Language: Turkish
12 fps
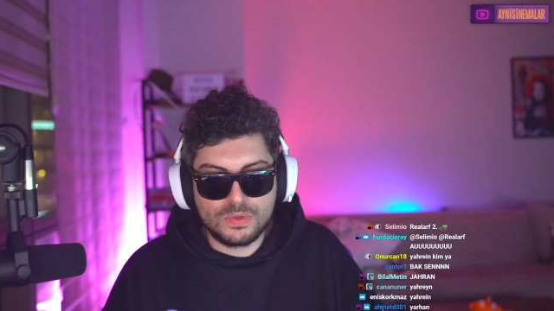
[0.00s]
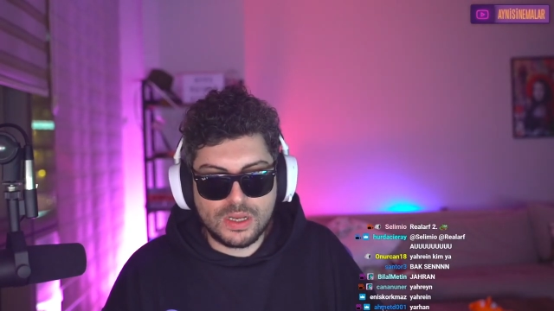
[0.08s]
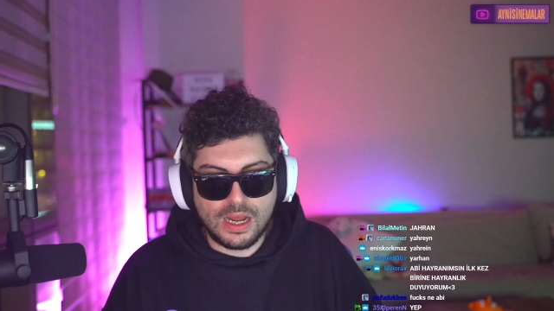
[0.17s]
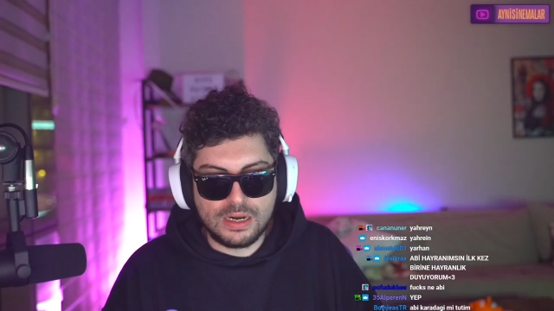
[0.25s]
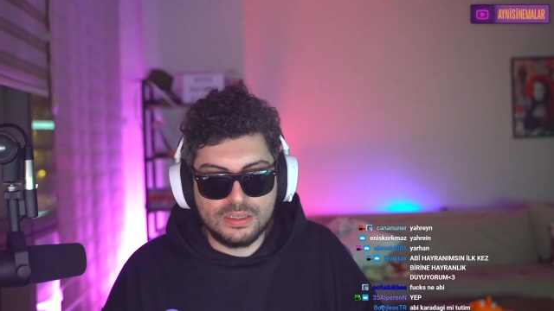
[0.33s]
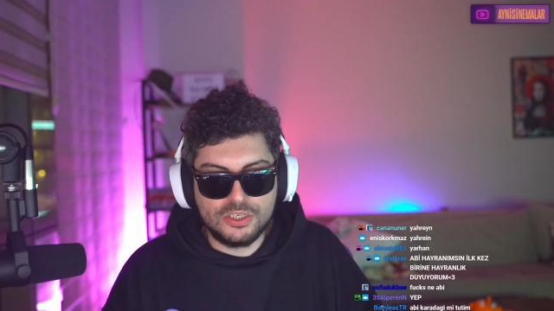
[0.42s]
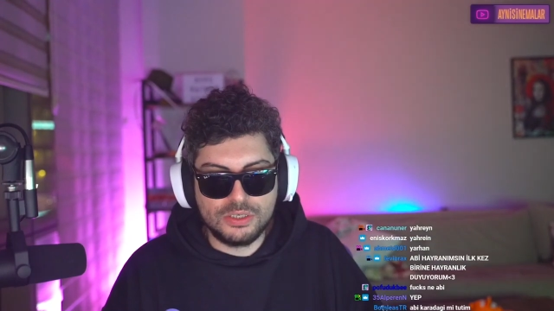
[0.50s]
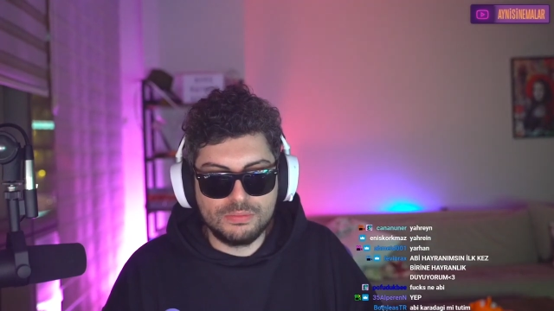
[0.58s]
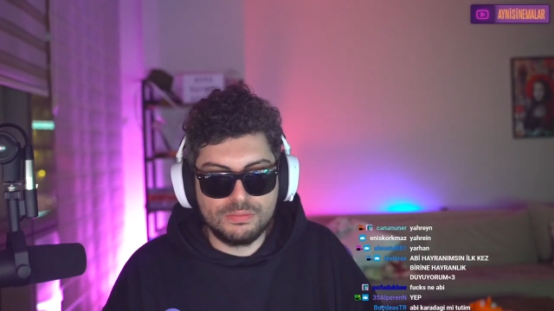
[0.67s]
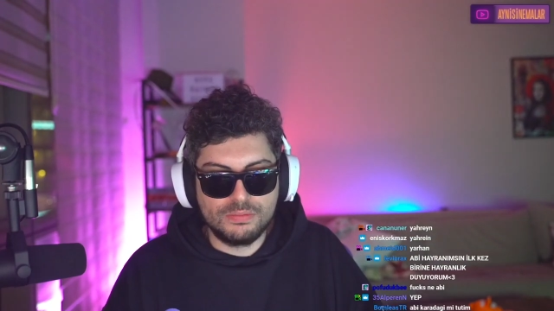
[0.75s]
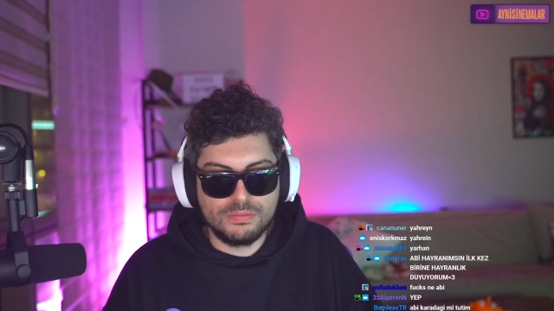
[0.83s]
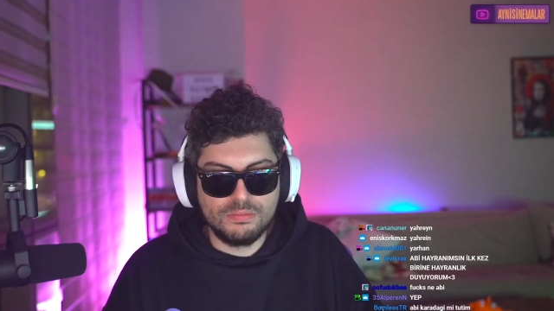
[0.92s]
Kardeşim
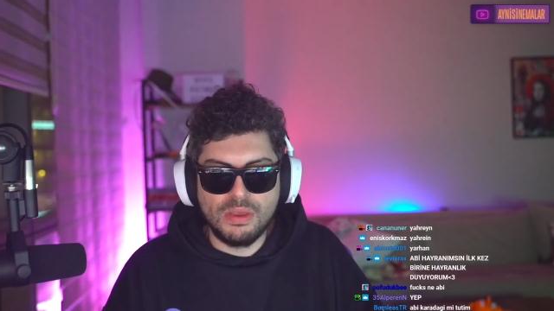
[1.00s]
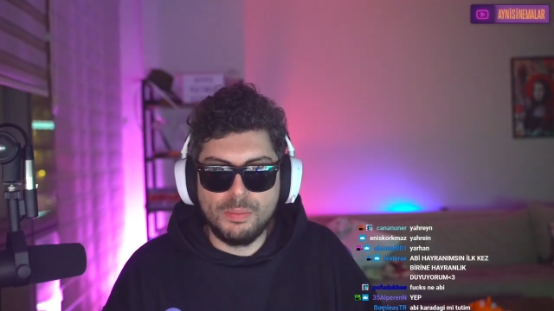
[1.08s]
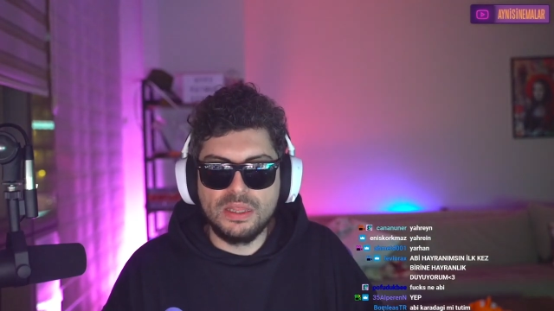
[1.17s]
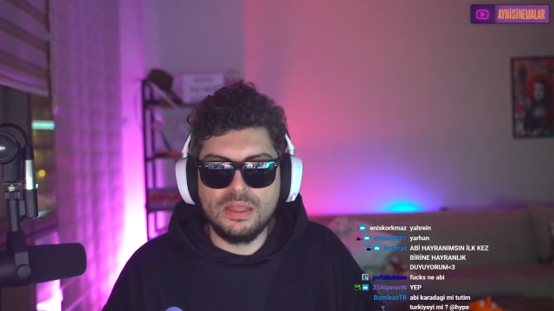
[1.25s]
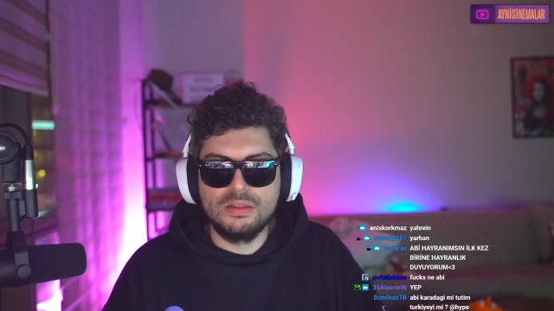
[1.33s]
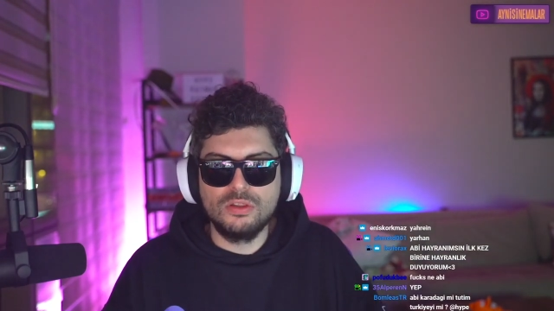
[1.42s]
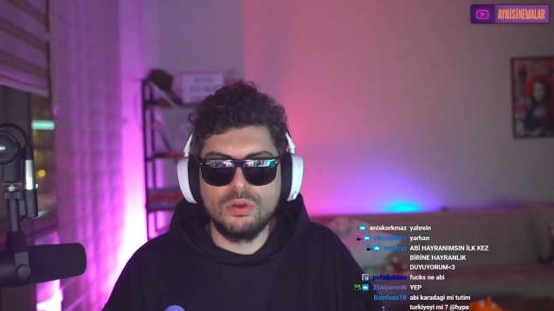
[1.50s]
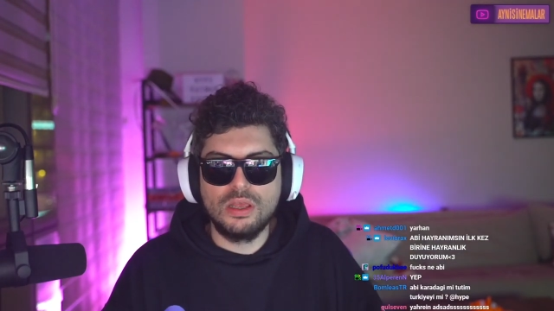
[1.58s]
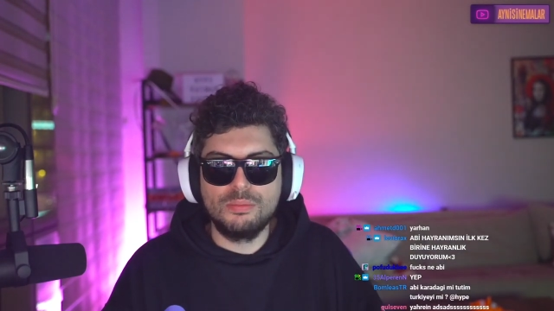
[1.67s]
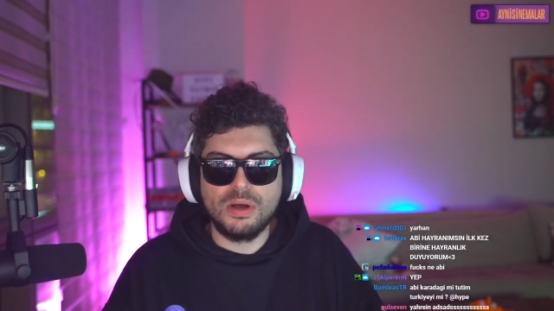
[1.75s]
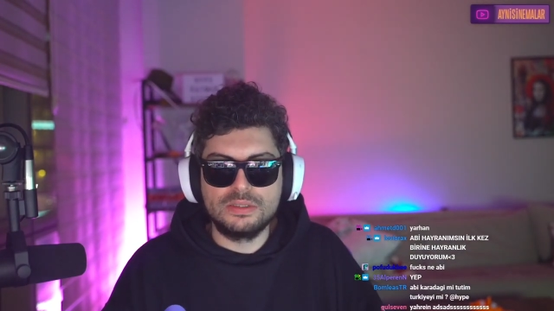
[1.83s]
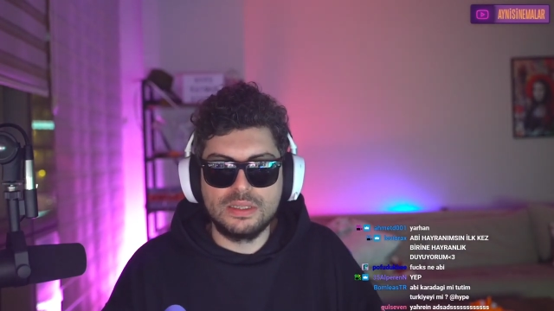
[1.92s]
memeden
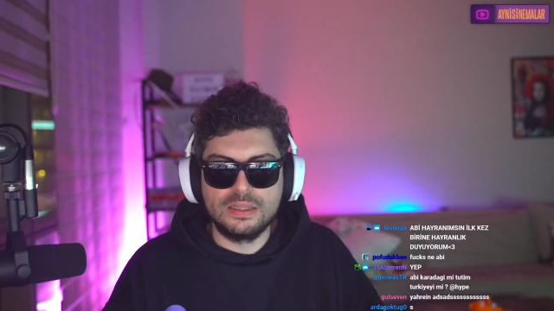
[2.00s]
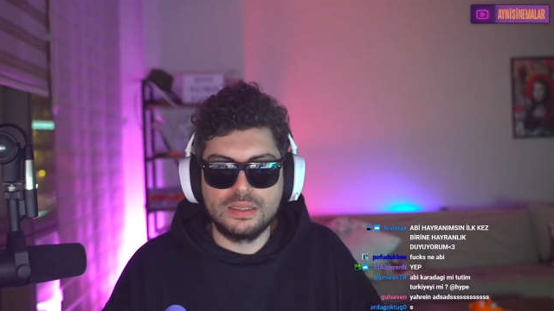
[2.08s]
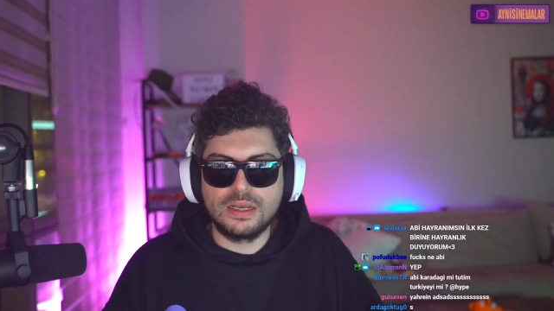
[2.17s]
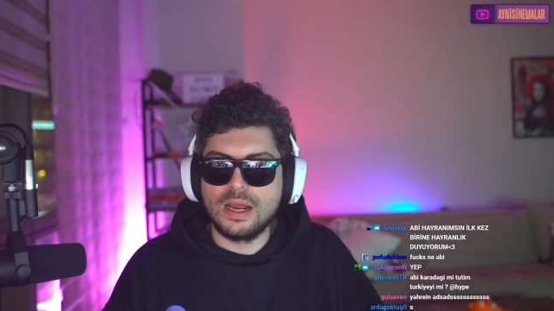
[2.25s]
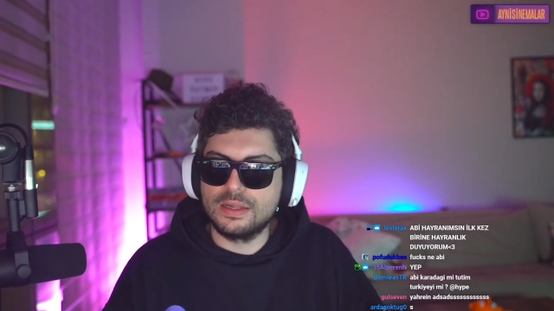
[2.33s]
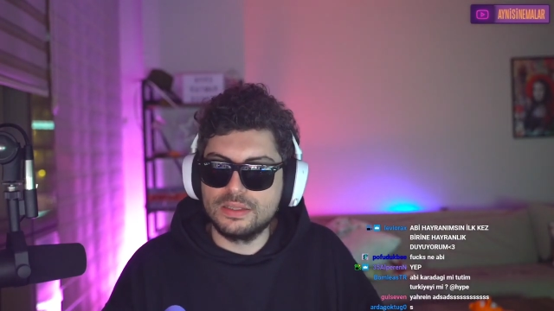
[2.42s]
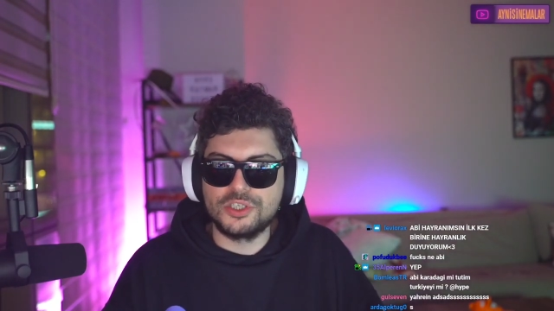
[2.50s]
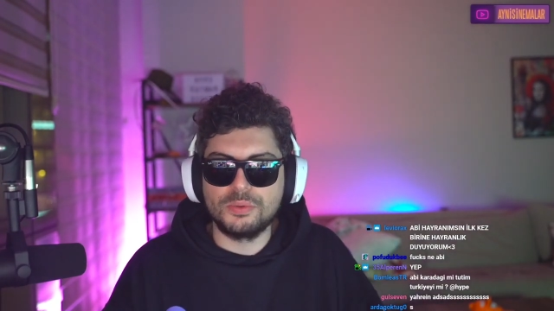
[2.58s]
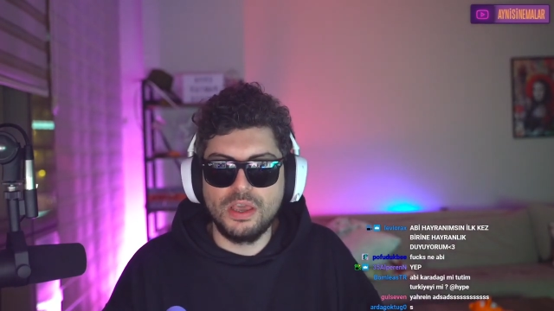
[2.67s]
dolayı banlandık kardeşim.